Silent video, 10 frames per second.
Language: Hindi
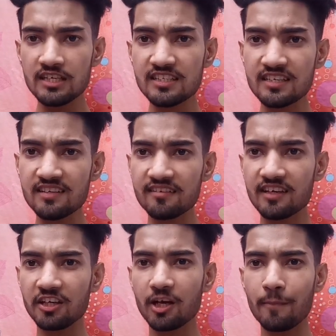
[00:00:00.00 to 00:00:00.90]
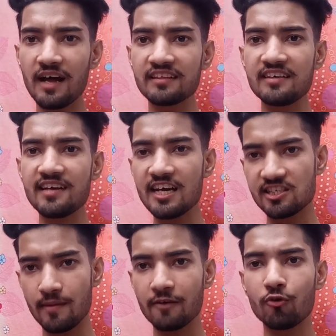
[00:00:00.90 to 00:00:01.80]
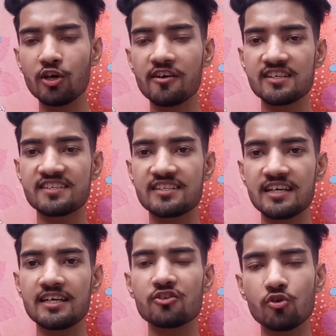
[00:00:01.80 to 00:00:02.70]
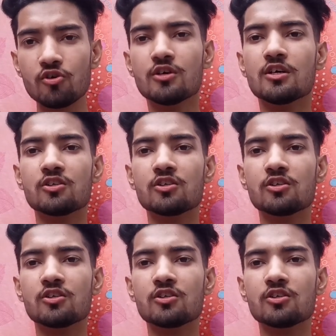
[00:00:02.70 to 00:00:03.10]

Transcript: इसके साथ साथ अगर बात की जाए स्मार्टफोन इंडस्ट्री की तो